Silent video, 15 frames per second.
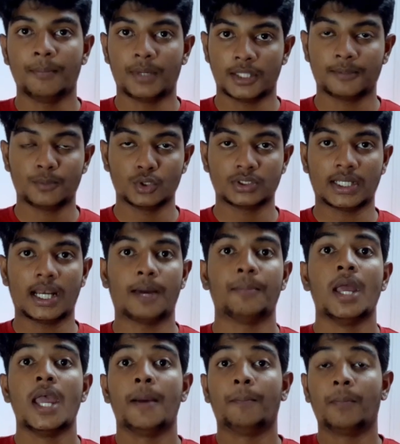மதர் போர்ட்ஸ் எல்லாம்
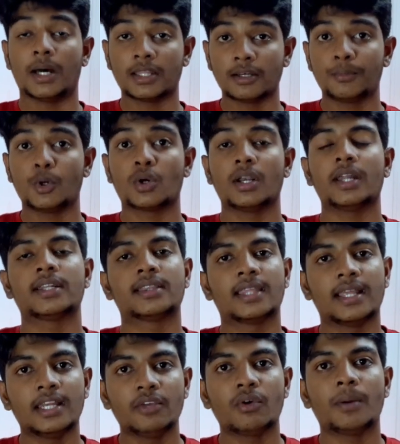மதர் போர்டில்
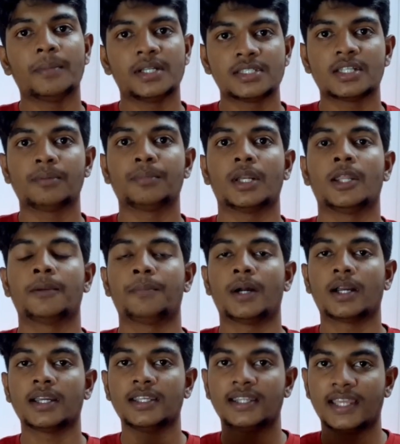தெளிவாக மென்ஷன்
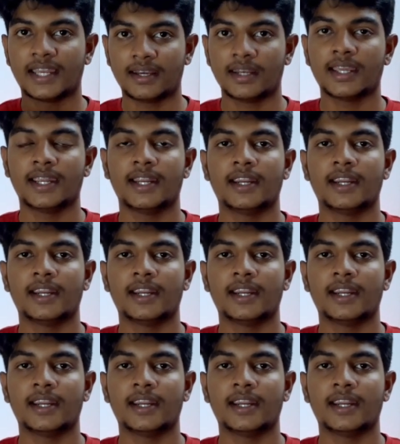பண்ணியிருப்பாங்க இது என்ன